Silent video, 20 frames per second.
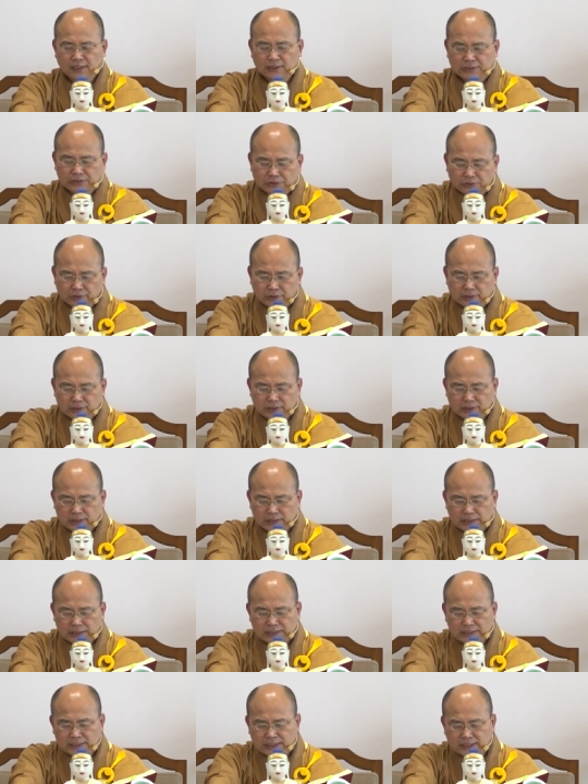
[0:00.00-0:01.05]
所以
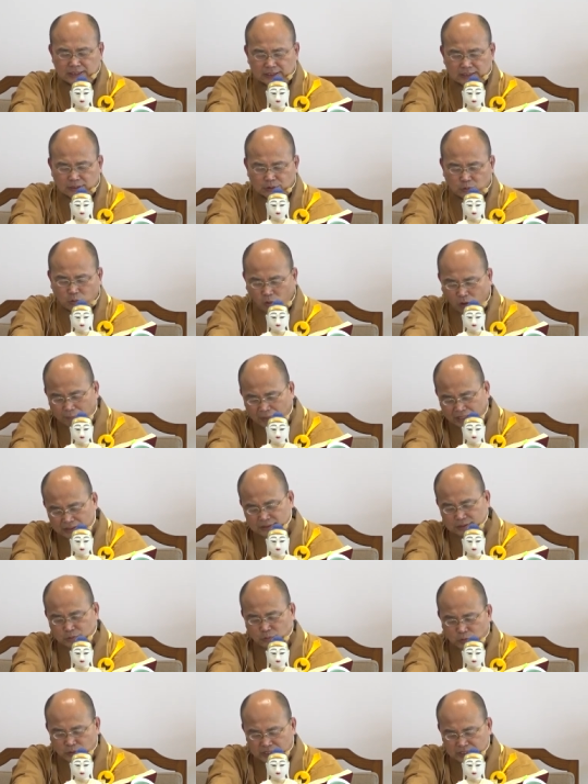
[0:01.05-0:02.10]
起的我慢、
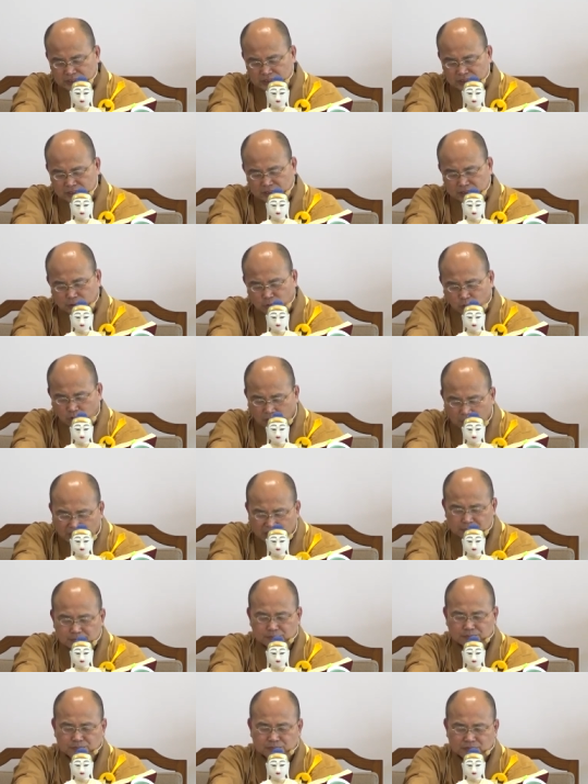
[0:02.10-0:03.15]
维系的我慢。